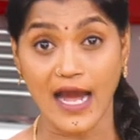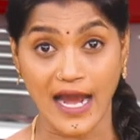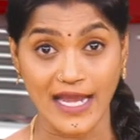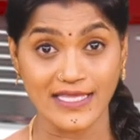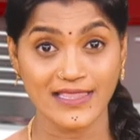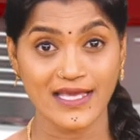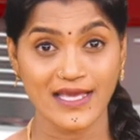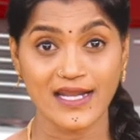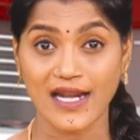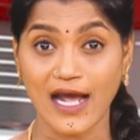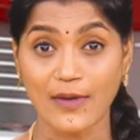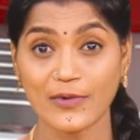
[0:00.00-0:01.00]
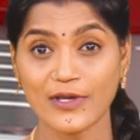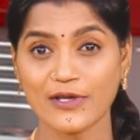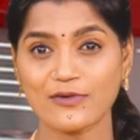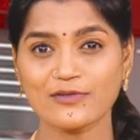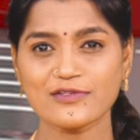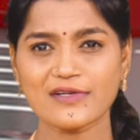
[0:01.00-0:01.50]
అయితే రాబోయే
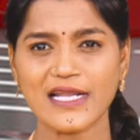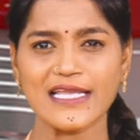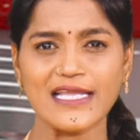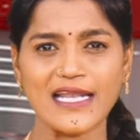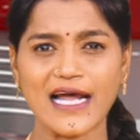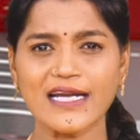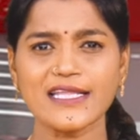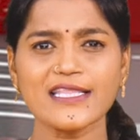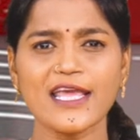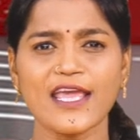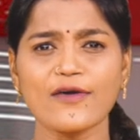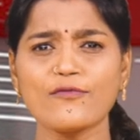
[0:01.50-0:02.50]
రోజుల్లో ఇలాంటిదే